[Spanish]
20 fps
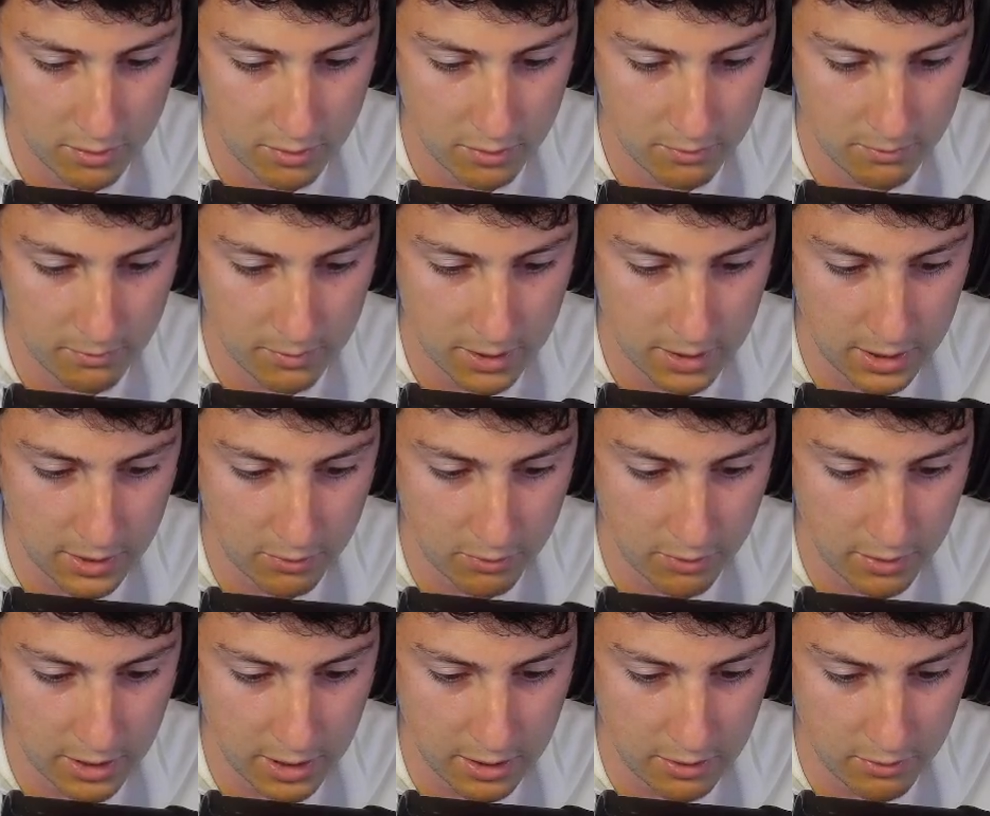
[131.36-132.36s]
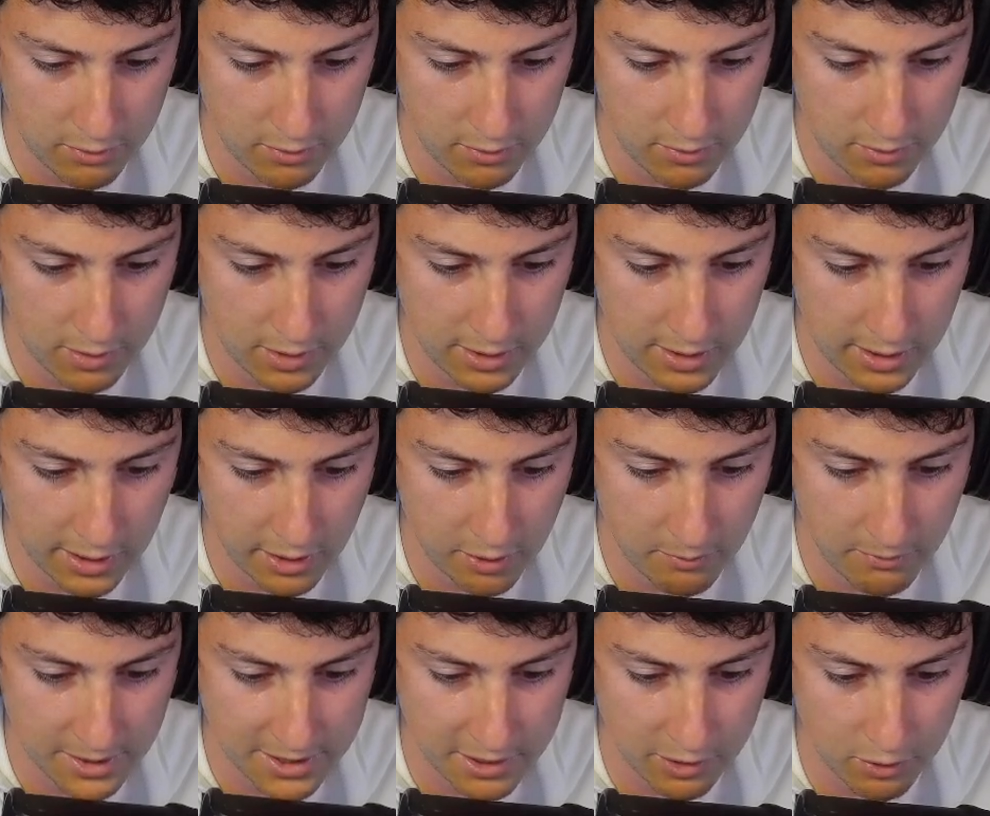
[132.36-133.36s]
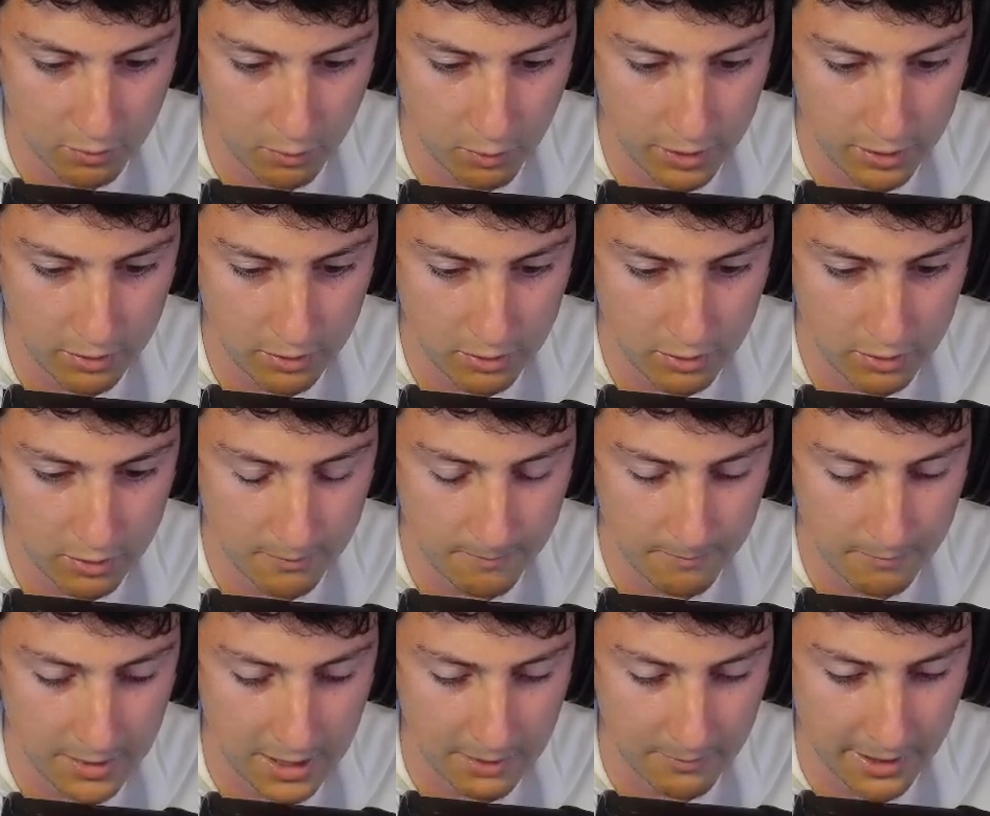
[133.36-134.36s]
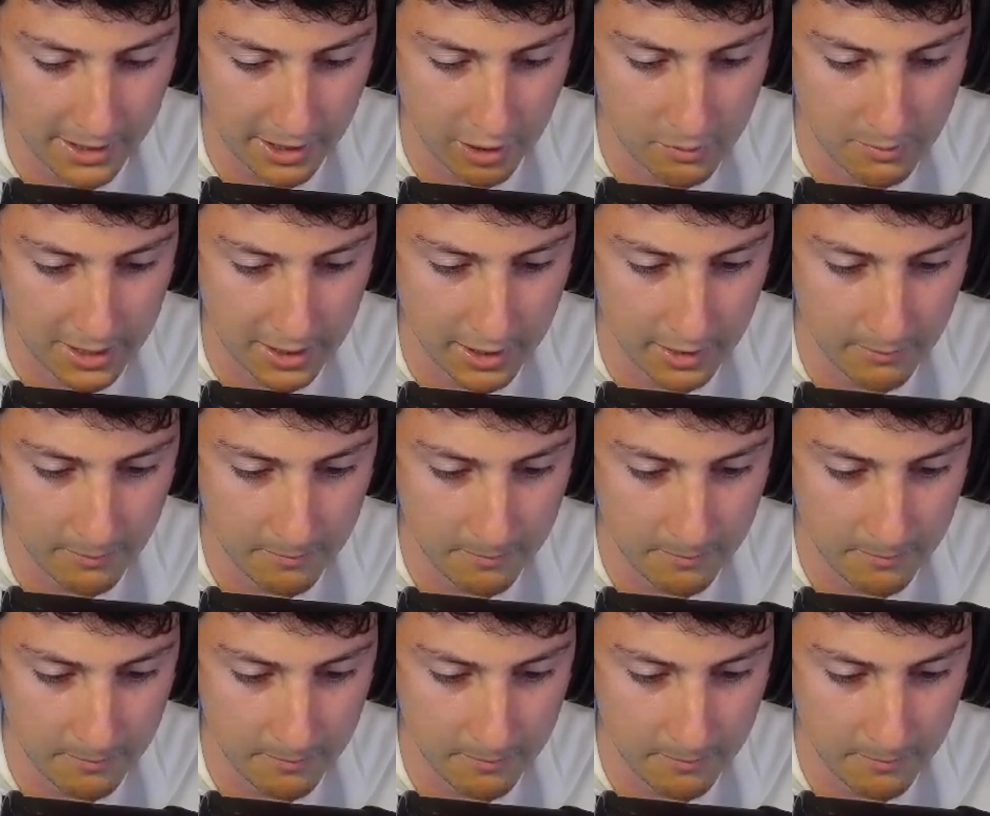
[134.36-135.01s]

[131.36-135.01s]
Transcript: Vale, cuidado. Tiene que dar un básico bueno. Vale, para que yo me aleje.